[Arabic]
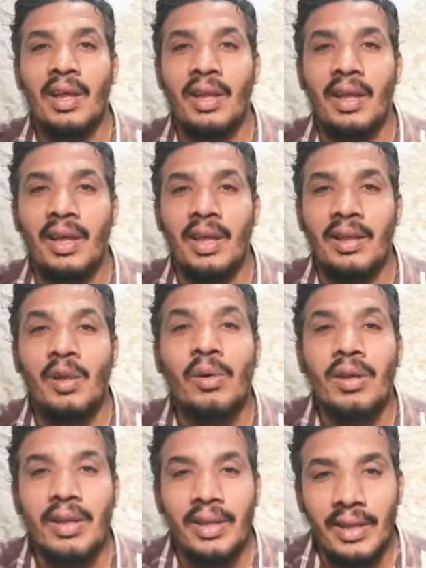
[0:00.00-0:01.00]
آه،
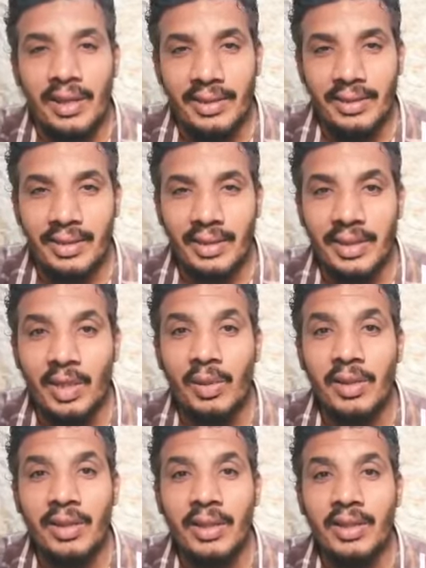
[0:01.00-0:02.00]
الدوري الانجليزي
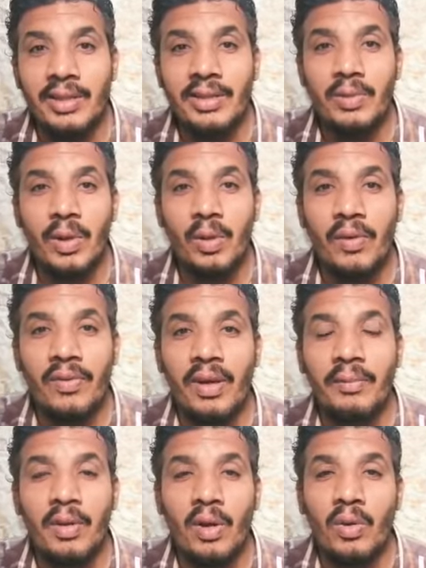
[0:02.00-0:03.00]
الدوري الانجليزي
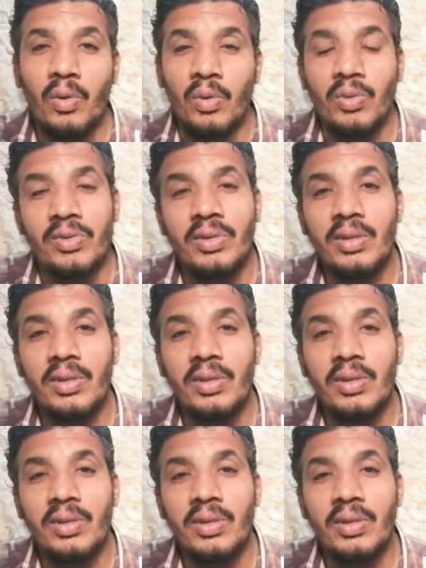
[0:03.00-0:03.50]
والوفاء بالعهود